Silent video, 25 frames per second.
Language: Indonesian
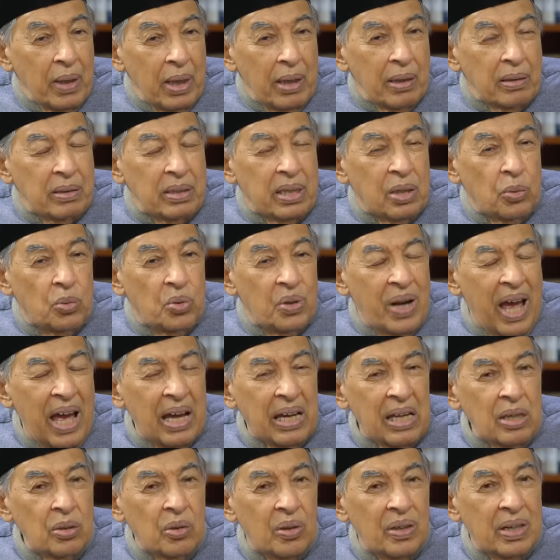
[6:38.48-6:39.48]

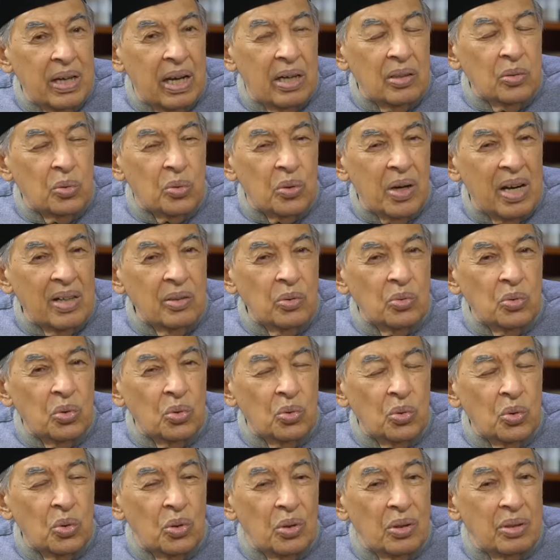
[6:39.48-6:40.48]
digunakan oleh Al-Qur'an
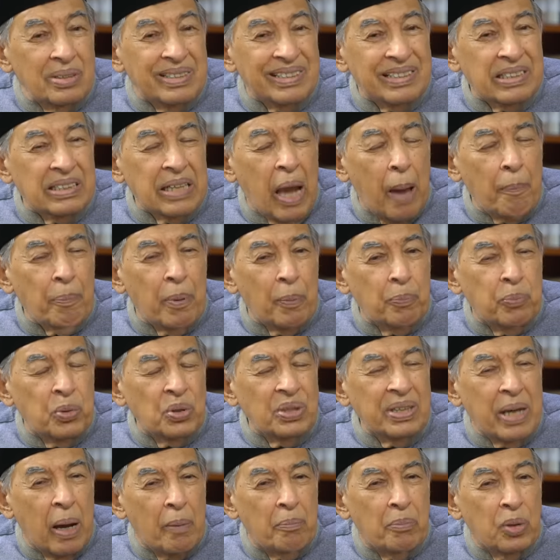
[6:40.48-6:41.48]
untuk
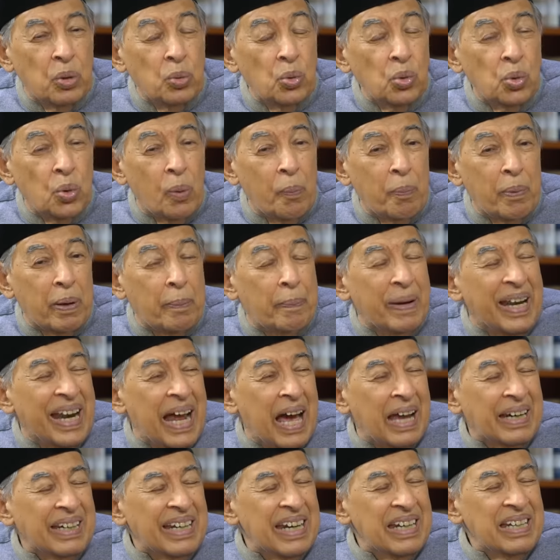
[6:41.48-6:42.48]
siapapun yang menutup
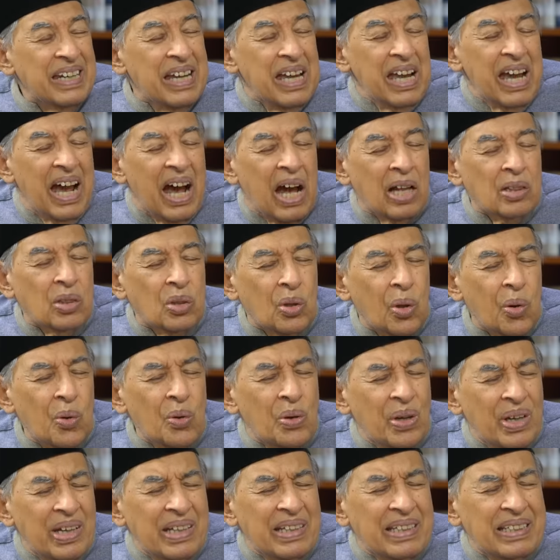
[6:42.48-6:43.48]
kebenaran
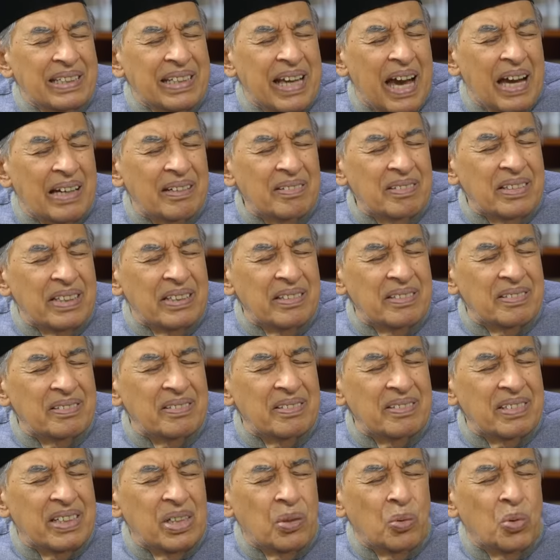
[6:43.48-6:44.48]
atau yang
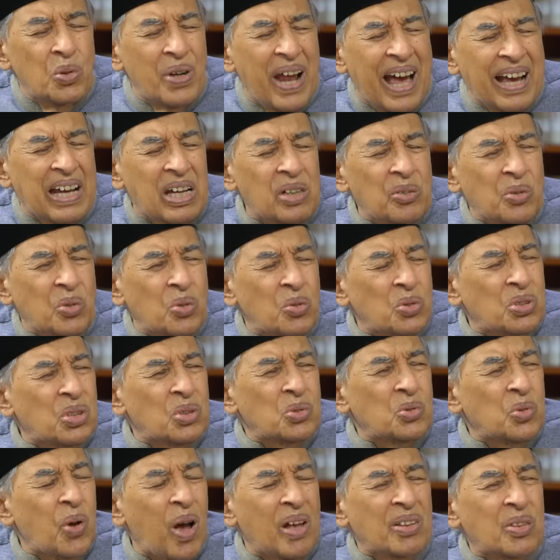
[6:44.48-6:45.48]
digunakan untuk
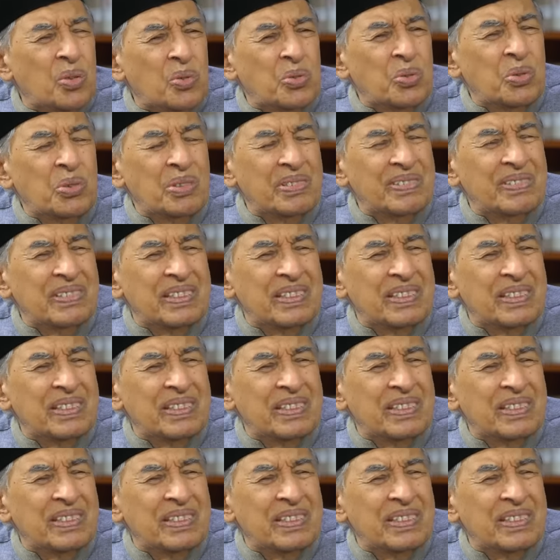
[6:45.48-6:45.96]
sesuatu